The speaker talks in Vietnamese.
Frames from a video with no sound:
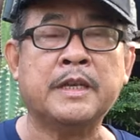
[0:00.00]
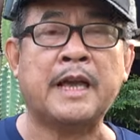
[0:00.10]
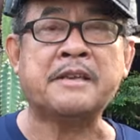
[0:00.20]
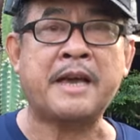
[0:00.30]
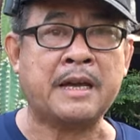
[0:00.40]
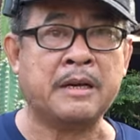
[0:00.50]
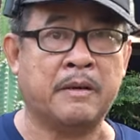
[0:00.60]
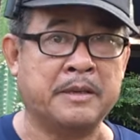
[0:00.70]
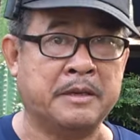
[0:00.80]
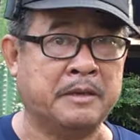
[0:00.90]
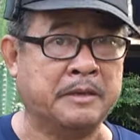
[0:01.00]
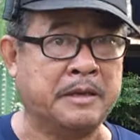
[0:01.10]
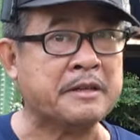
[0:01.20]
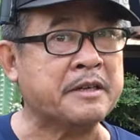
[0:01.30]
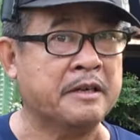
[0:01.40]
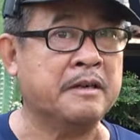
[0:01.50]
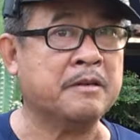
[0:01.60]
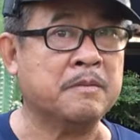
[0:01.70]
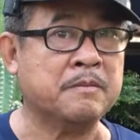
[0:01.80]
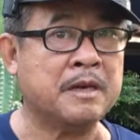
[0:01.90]
nó ra dáng rồi thì giá trị nó
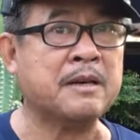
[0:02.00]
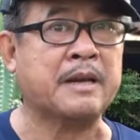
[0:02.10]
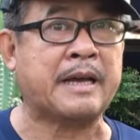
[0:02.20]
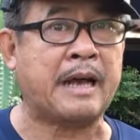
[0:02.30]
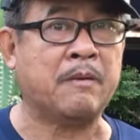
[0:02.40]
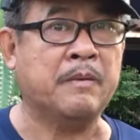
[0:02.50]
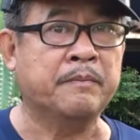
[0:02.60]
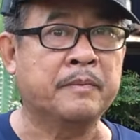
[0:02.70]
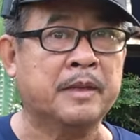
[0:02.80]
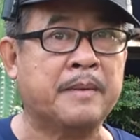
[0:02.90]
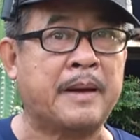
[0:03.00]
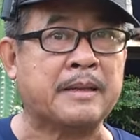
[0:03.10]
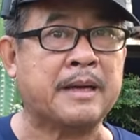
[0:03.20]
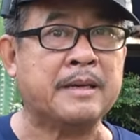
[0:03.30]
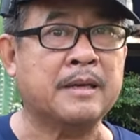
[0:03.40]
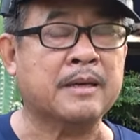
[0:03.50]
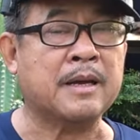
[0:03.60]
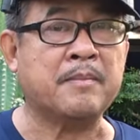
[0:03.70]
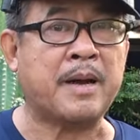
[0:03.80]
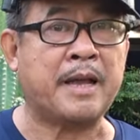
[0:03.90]
cũng rất là cao. Các bạn thấy những
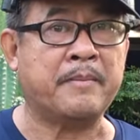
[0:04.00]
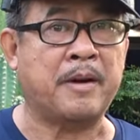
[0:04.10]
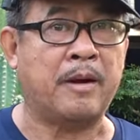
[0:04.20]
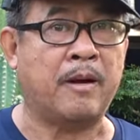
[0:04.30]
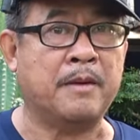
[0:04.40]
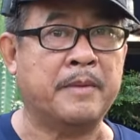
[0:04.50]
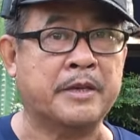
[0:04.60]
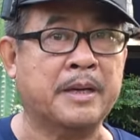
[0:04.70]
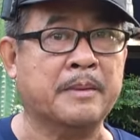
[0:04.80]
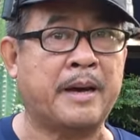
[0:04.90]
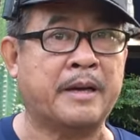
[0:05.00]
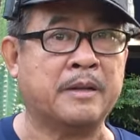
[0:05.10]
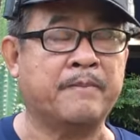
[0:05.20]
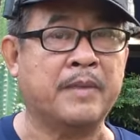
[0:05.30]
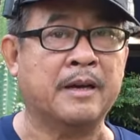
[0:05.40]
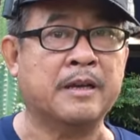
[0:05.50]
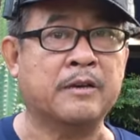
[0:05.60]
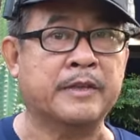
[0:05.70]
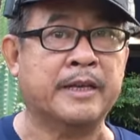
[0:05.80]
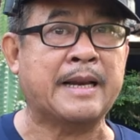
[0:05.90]
cây mai mà họ mà trưng bày trong những cái
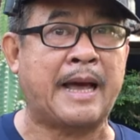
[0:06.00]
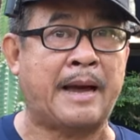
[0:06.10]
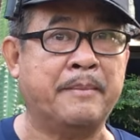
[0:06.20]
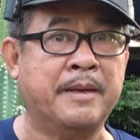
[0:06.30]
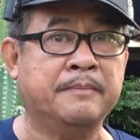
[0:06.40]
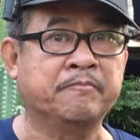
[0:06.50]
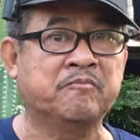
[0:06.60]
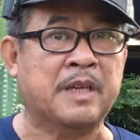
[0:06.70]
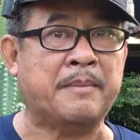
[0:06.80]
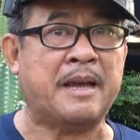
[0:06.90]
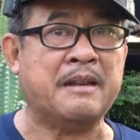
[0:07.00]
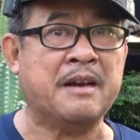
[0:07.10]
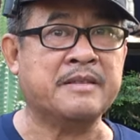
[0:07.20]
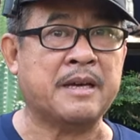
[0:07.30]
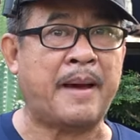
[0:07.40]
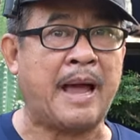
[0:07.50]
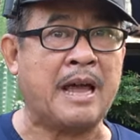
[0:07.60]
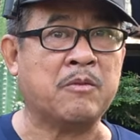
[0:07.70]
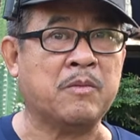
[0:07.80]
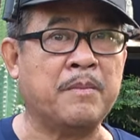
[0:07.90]
cuộc triển lãm á, cây mai lớn Trà
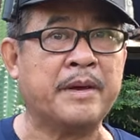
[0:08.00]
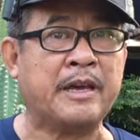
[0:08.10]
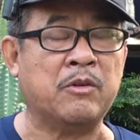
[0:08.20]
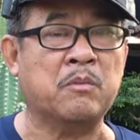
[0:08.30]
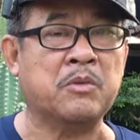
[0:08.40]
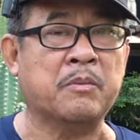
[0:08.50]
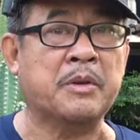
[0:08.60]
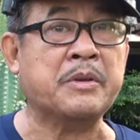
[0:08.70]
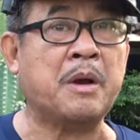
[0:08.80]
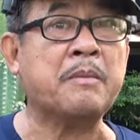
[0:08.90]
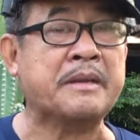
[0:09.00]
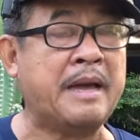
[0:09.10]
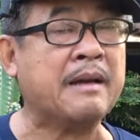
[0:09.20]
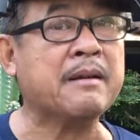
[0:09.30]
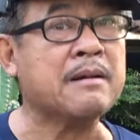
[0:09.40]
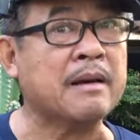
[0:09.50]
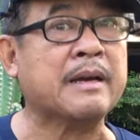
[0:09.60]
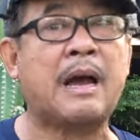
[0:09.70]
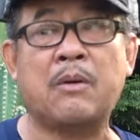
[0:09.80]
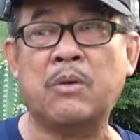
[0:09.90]
Bá cũng có mấy cây lùm lùm nhỏ nhỏ mà giá rất là
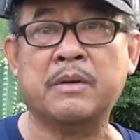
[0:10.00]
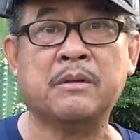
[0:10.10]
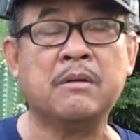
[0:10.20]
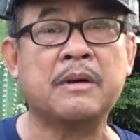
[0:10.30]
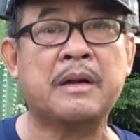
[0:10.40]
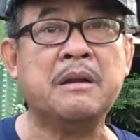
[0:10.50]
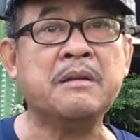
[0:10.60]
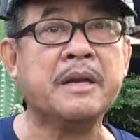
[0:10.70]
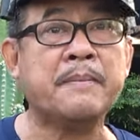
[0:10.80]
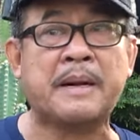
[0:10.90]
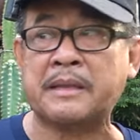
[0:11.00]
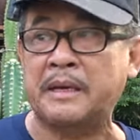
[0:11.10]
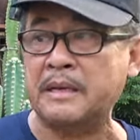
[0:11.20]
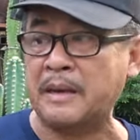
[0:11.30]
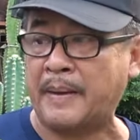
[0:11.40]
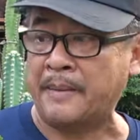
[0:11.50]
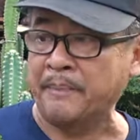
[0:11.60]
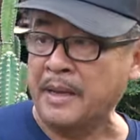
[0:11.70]
cao luôn, có cây lớn giá bạc tỷ đó các bạn.